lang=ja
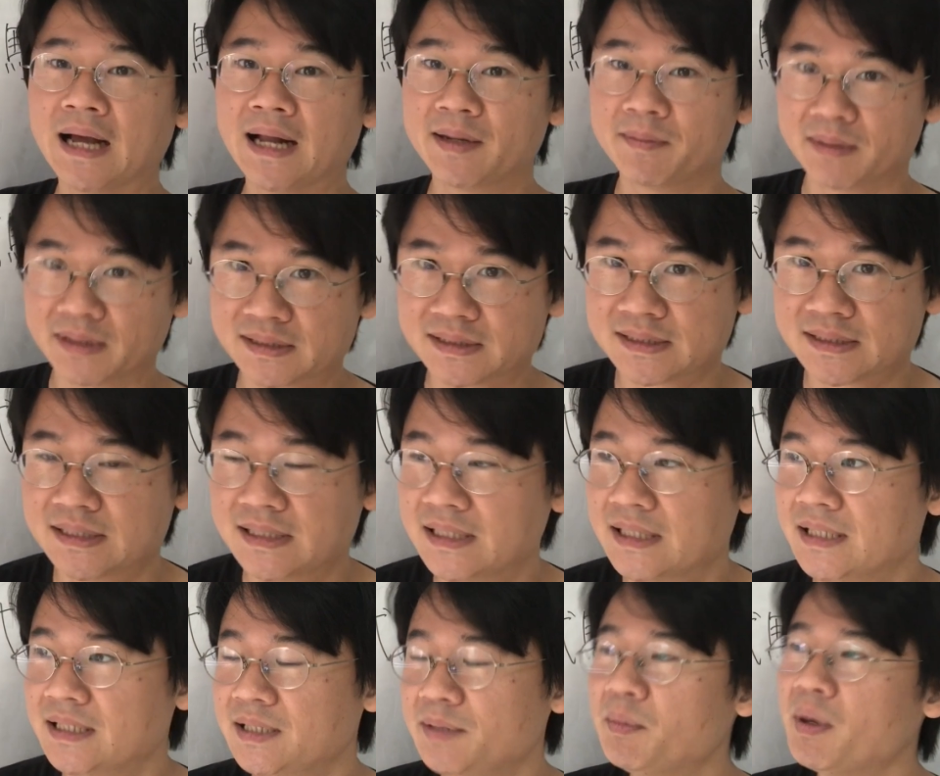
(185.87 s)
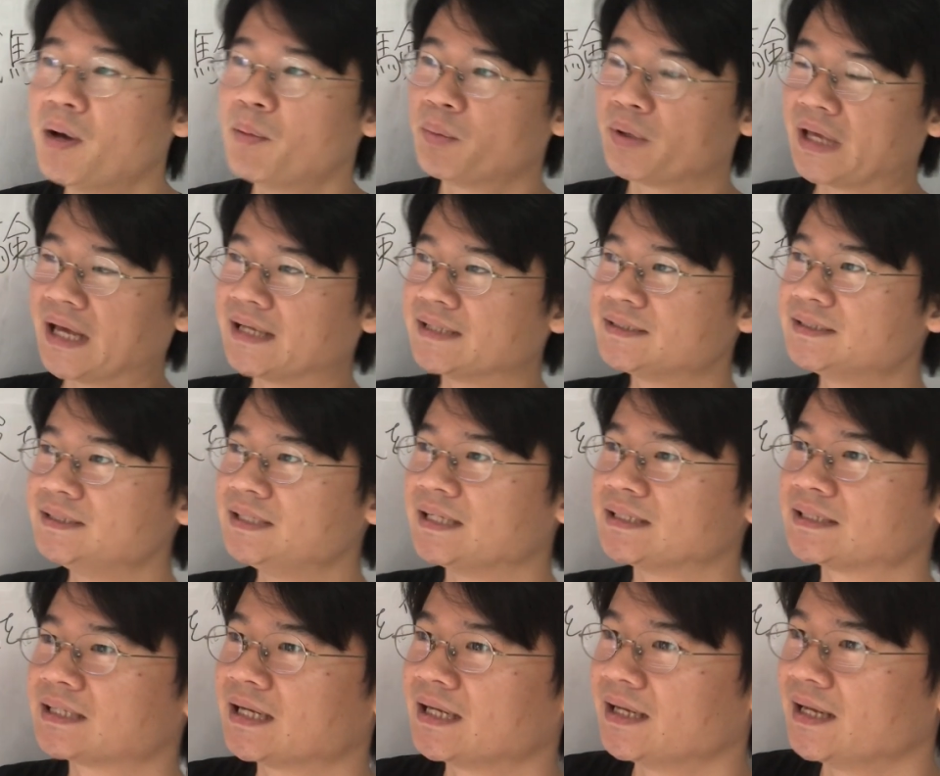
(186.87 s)
あります。今はもう安いで
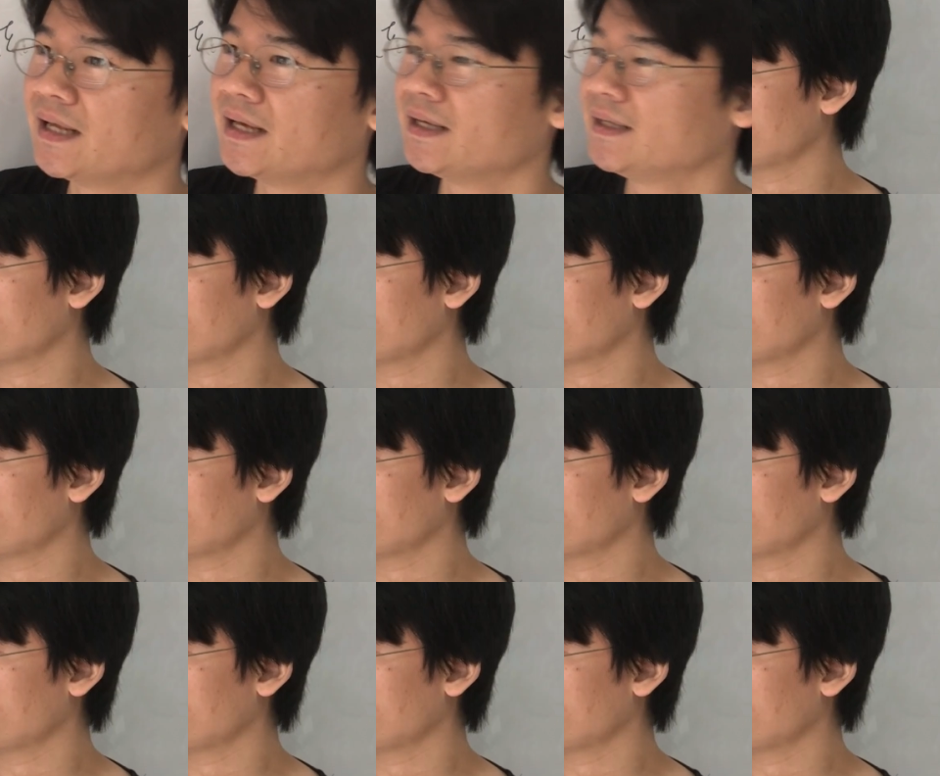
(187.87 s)
すからね。